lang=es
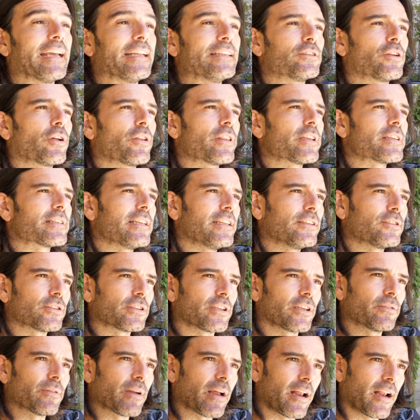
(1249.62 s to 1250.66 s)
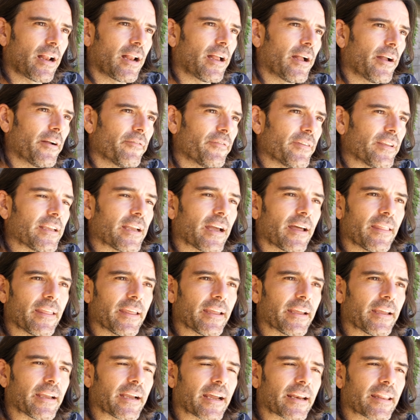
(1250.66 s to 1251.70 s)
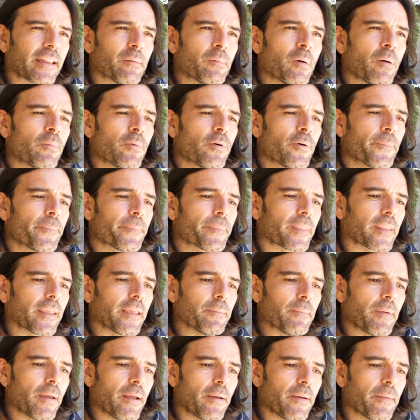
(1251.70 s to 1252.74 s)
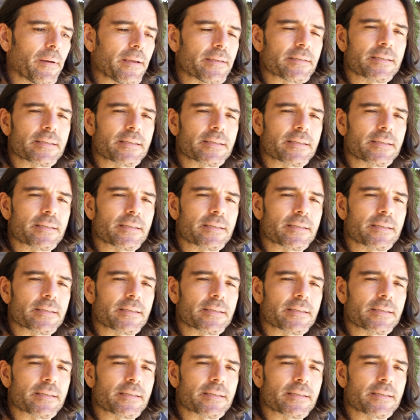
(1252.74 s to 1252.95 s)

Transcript: Entonces Lito tiene una finca de cardamomo y me va a